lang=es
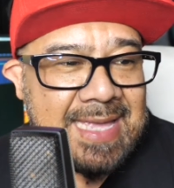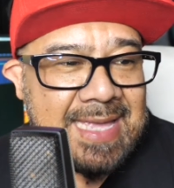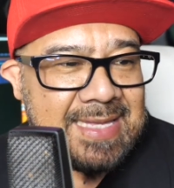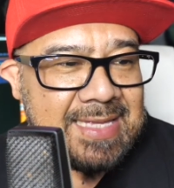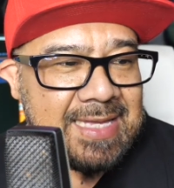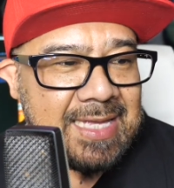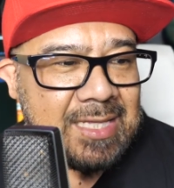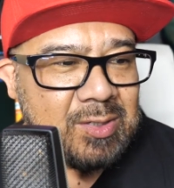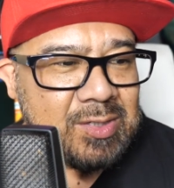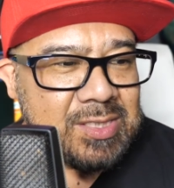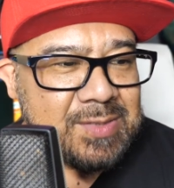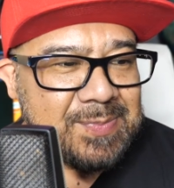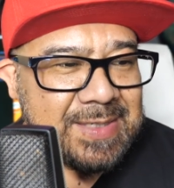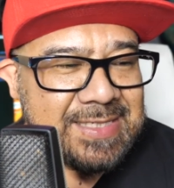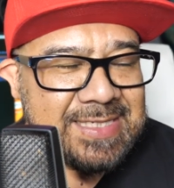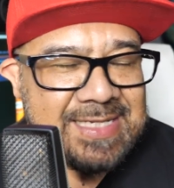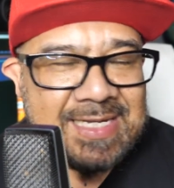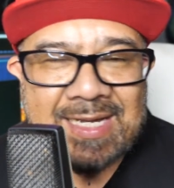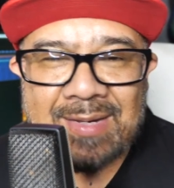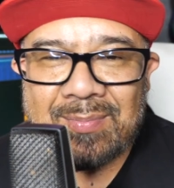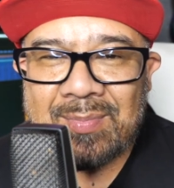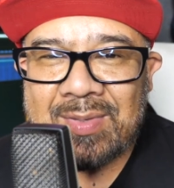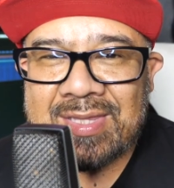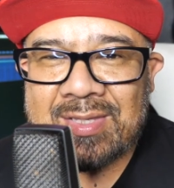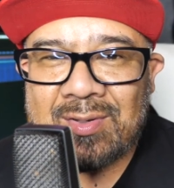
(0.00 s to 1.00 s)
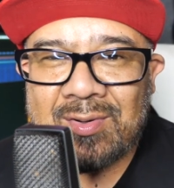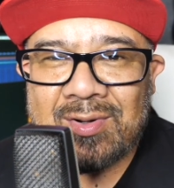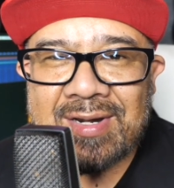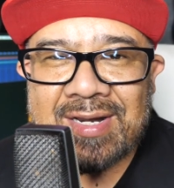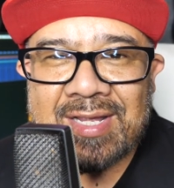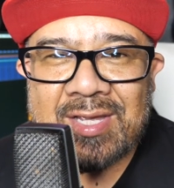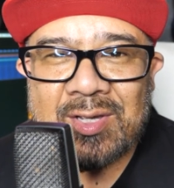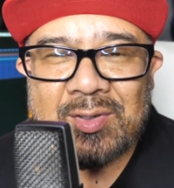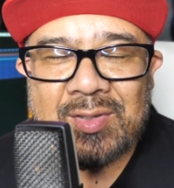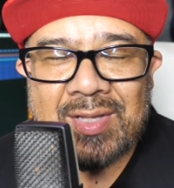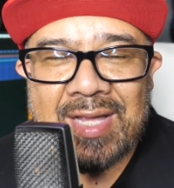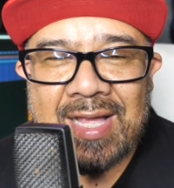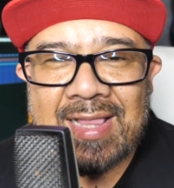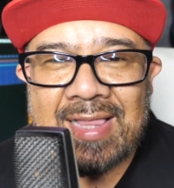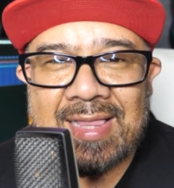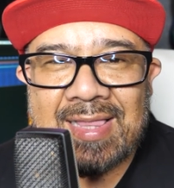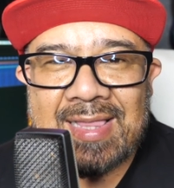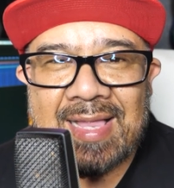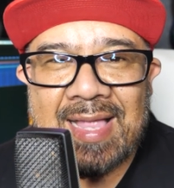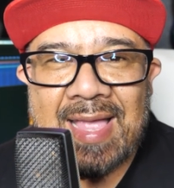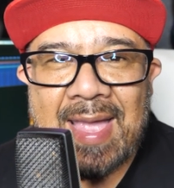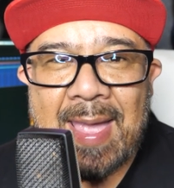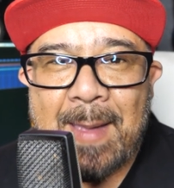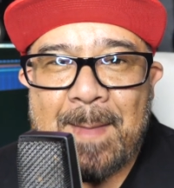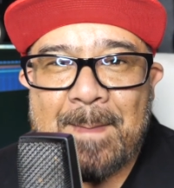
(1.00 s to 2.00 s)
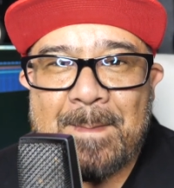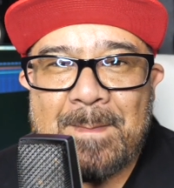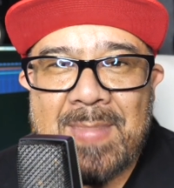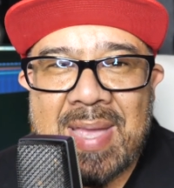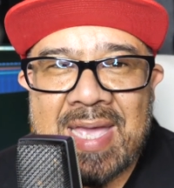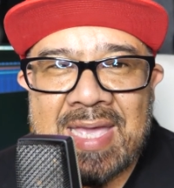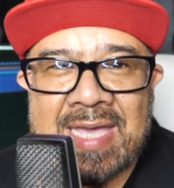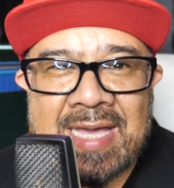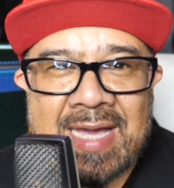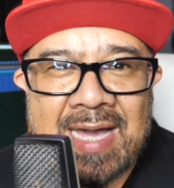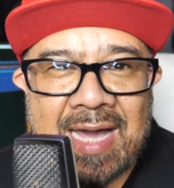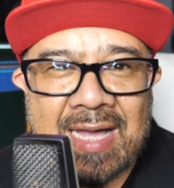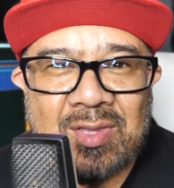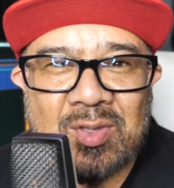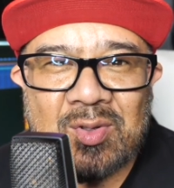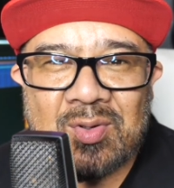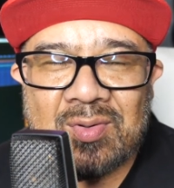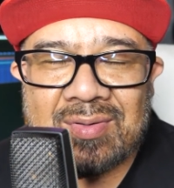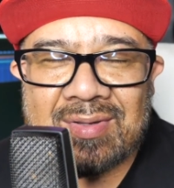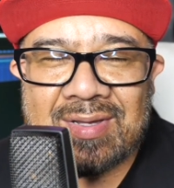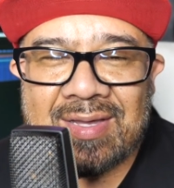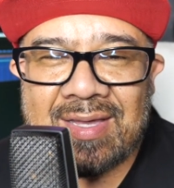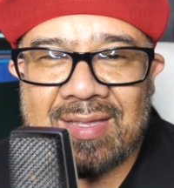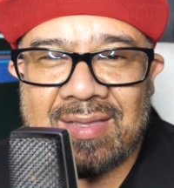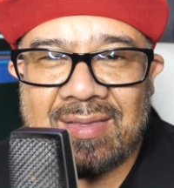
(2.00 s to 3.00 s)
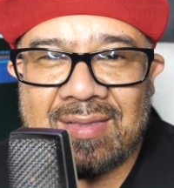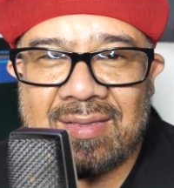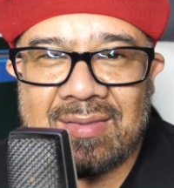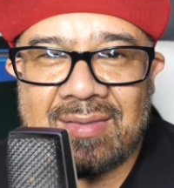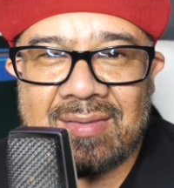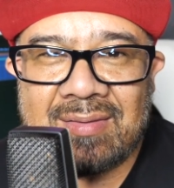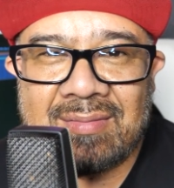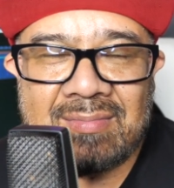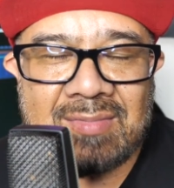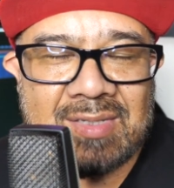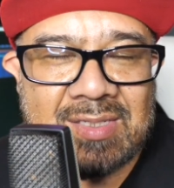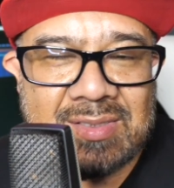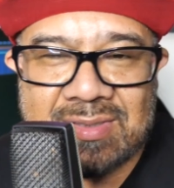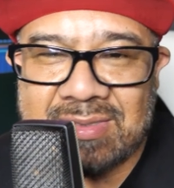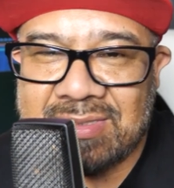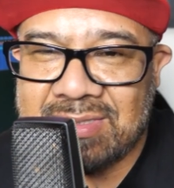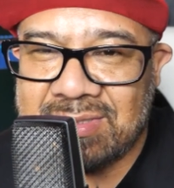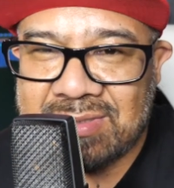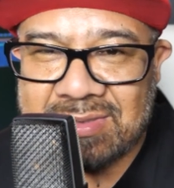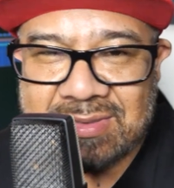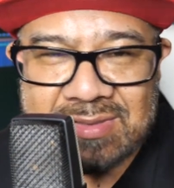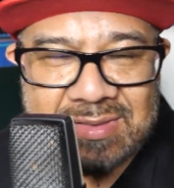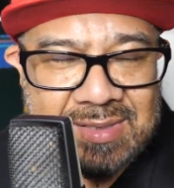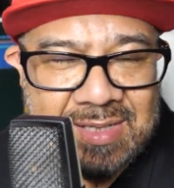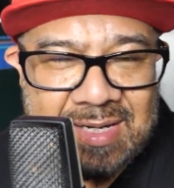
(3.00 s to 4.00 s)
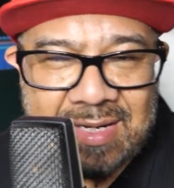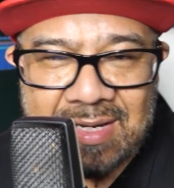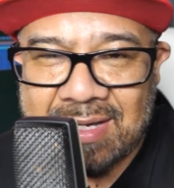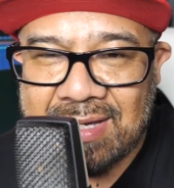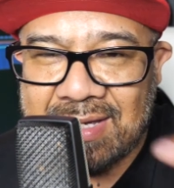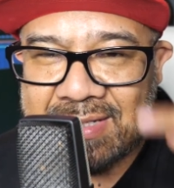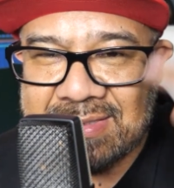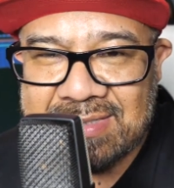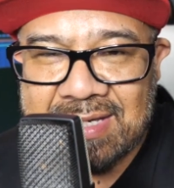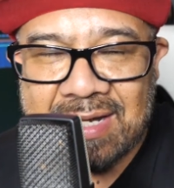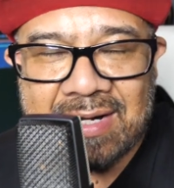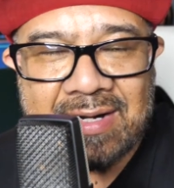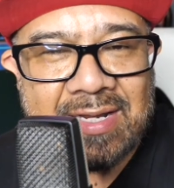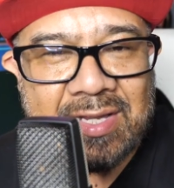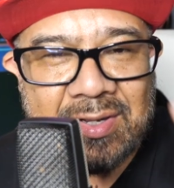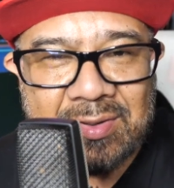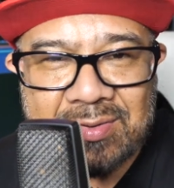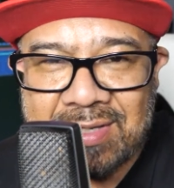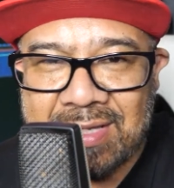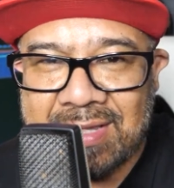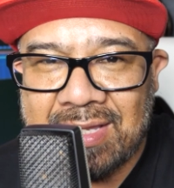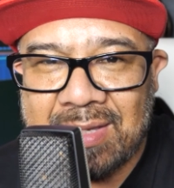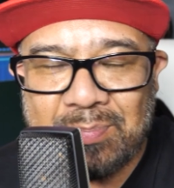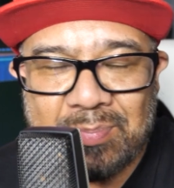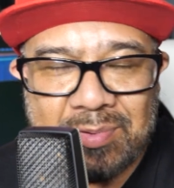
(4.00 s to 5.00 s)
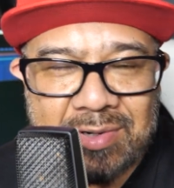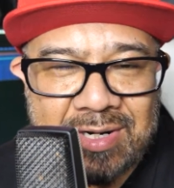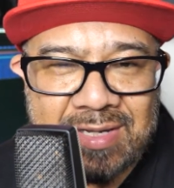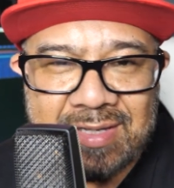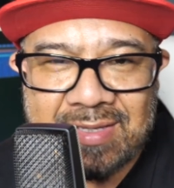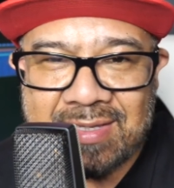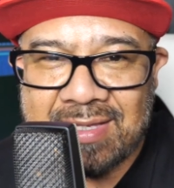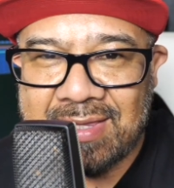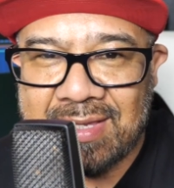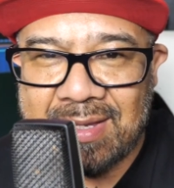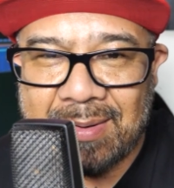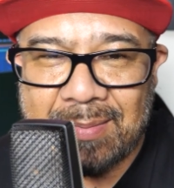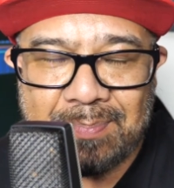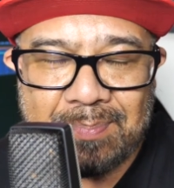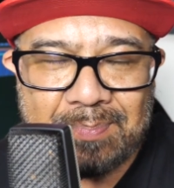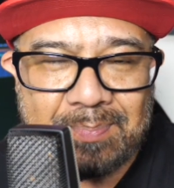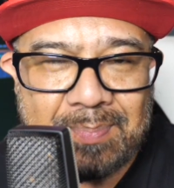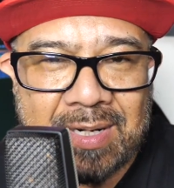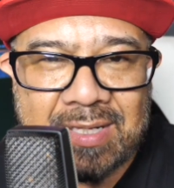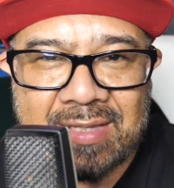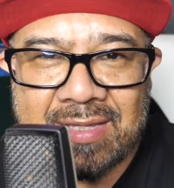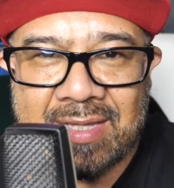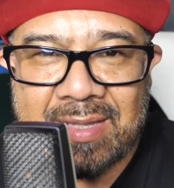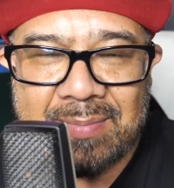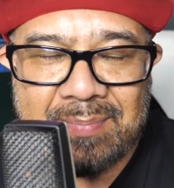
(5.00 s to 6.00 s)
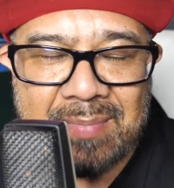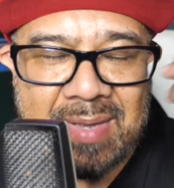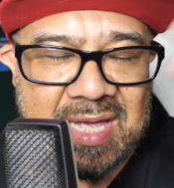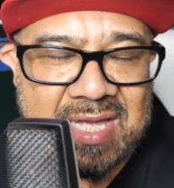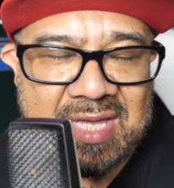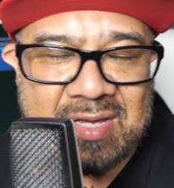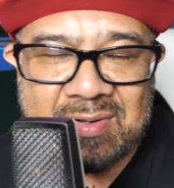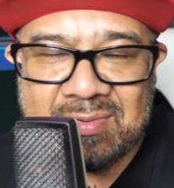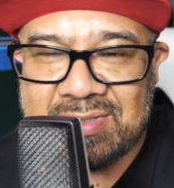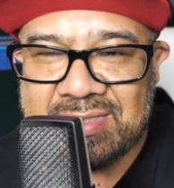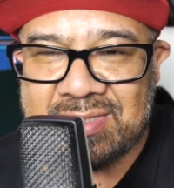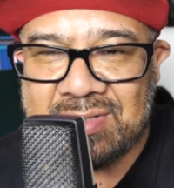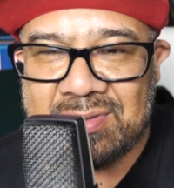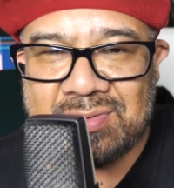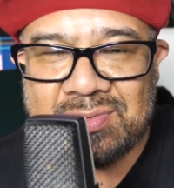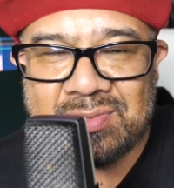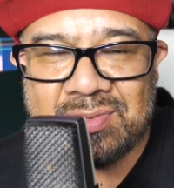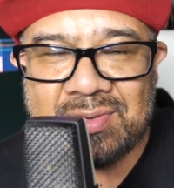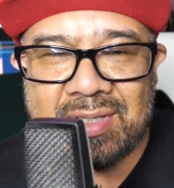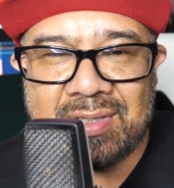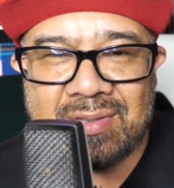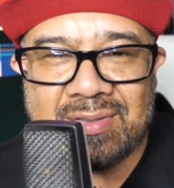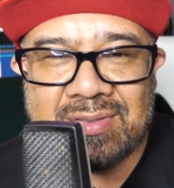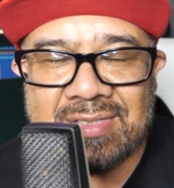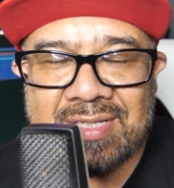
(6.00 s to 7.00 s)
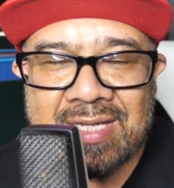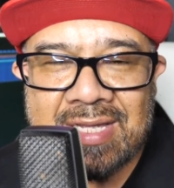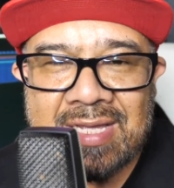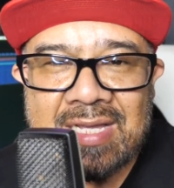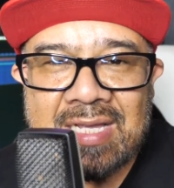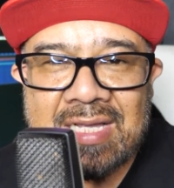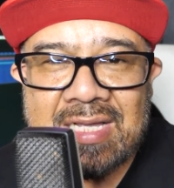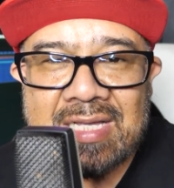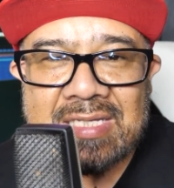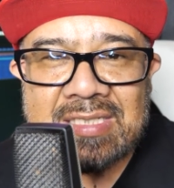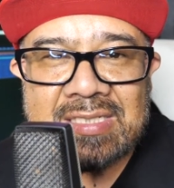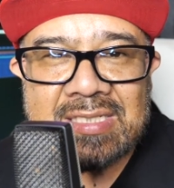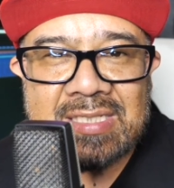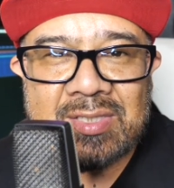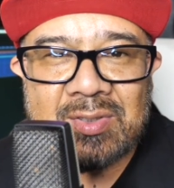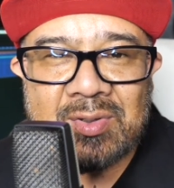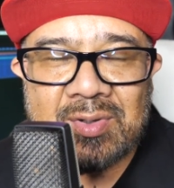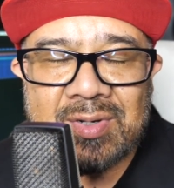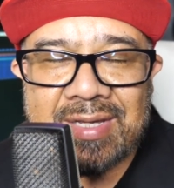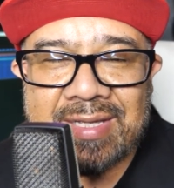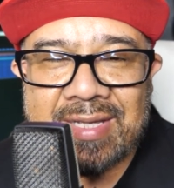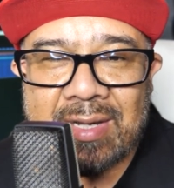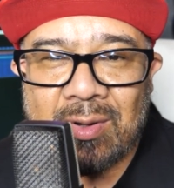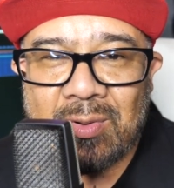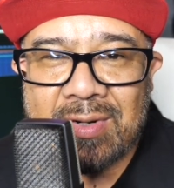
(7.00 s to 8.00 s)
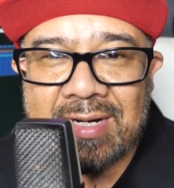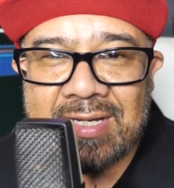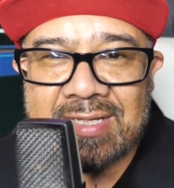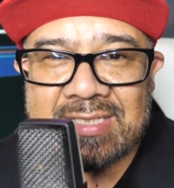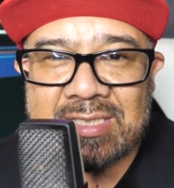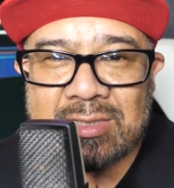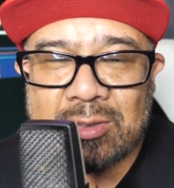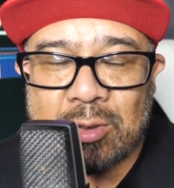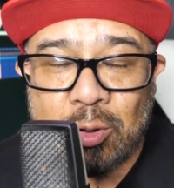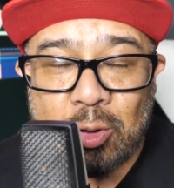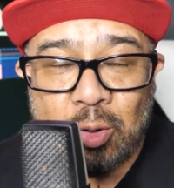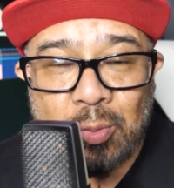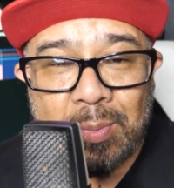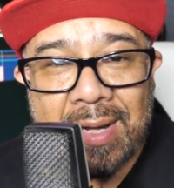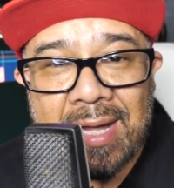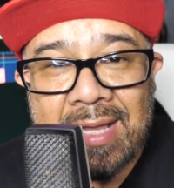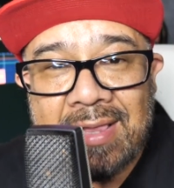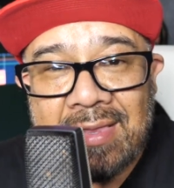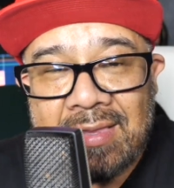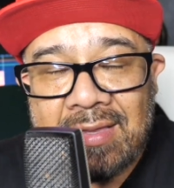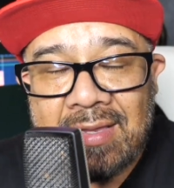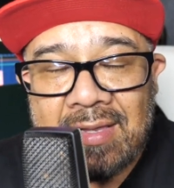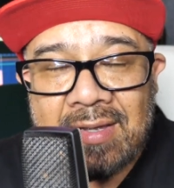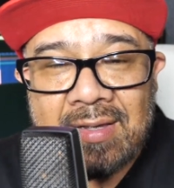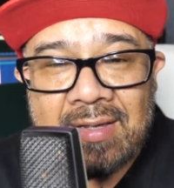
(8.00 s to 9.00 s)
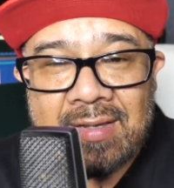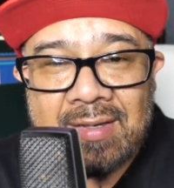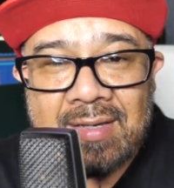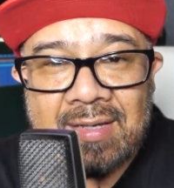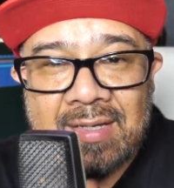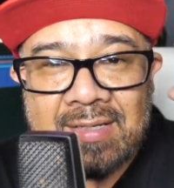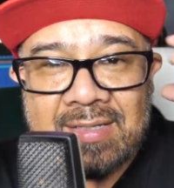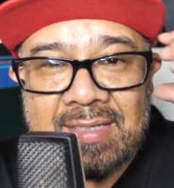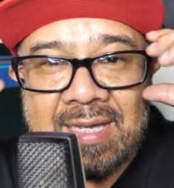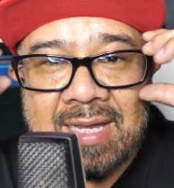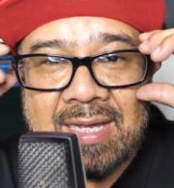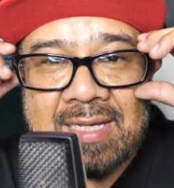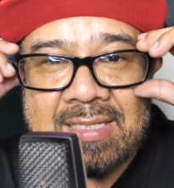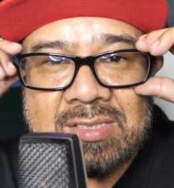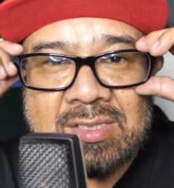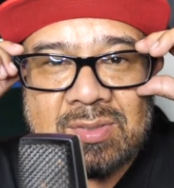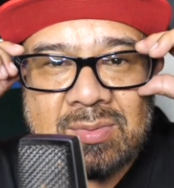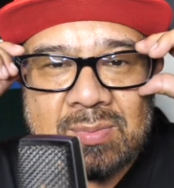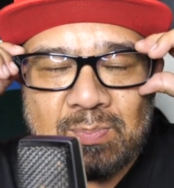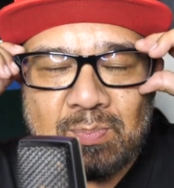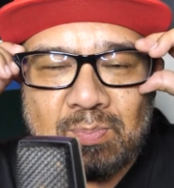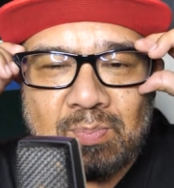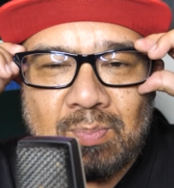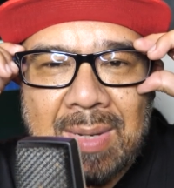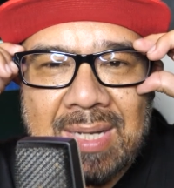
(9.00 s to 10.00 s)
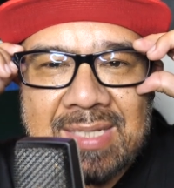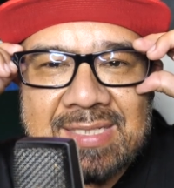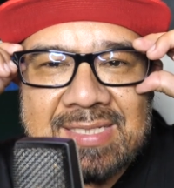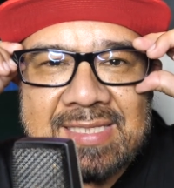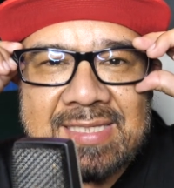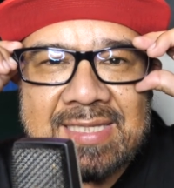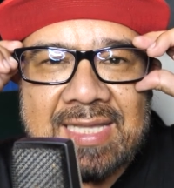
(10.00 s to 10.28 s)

ya no es básicamente un regional mexicano que es ah, que sea regional por ahí de la parte de México Estados Unidos sino que ya ahora es global ya es más